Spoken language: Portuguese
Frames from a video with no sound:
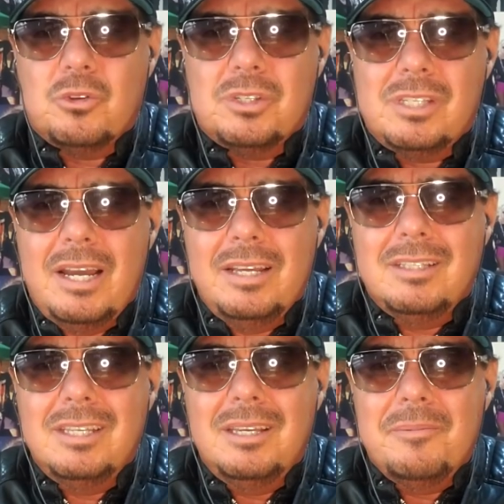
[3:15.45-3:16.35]

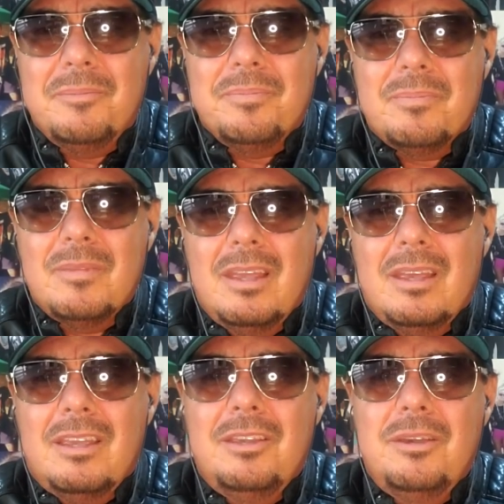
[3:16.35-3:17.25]
Society
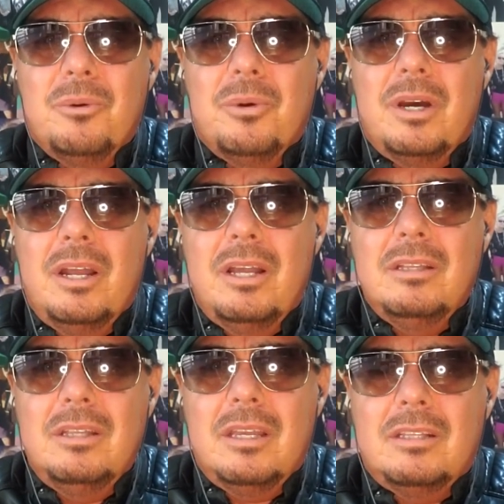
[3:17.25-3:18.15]
e o
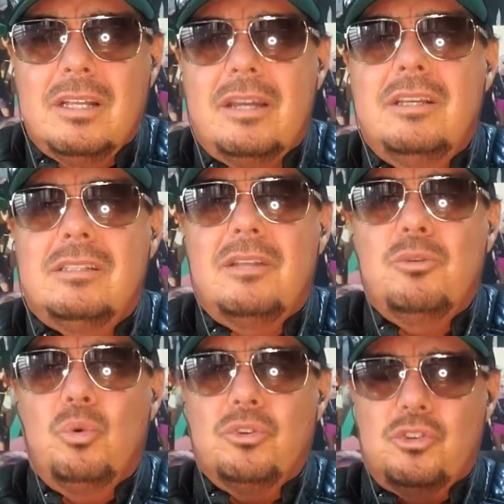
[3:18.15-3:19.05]
grande guitarrista
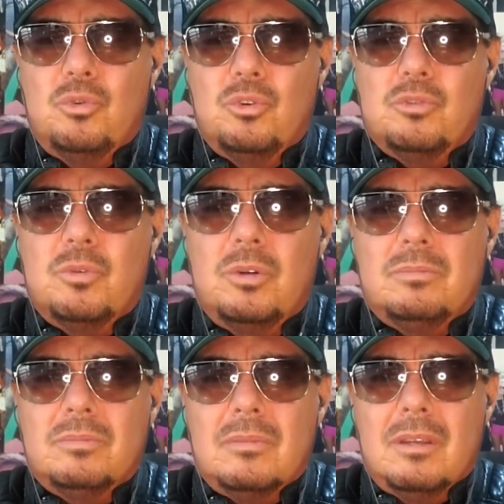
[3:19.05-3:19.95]
do Ozzy Osbourne.
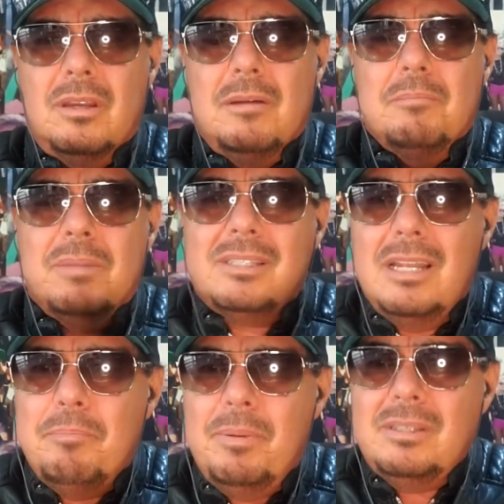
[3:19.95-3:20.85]
Mas
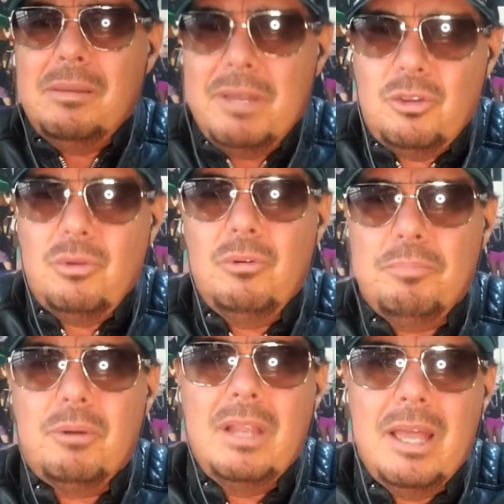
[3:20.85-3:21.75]
ele se meteu em um
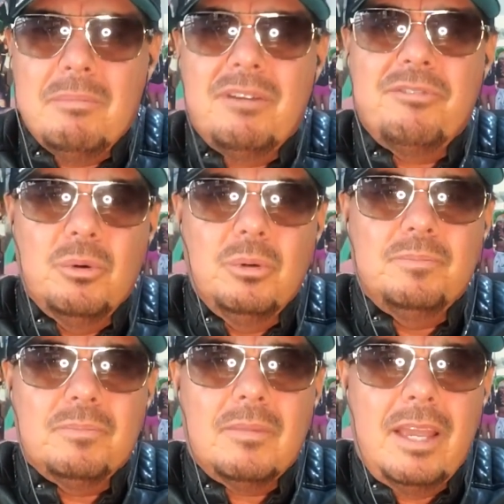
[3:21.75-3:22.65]
problema,
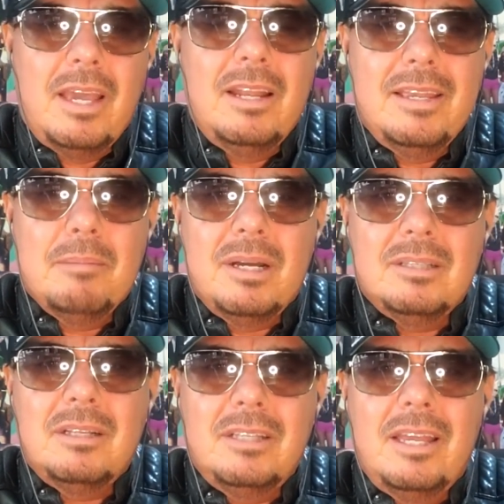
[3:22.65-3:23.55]
viu? Ele e a
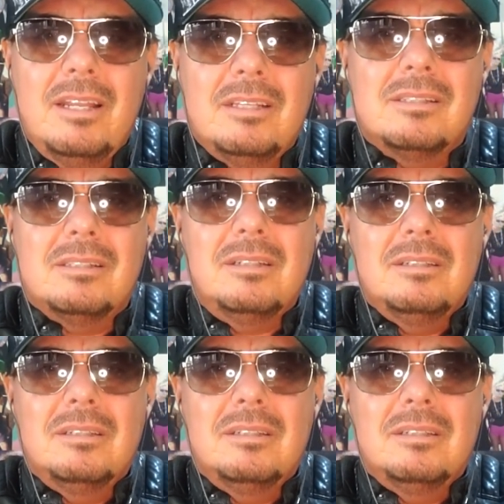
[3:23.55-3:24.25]
banda deles.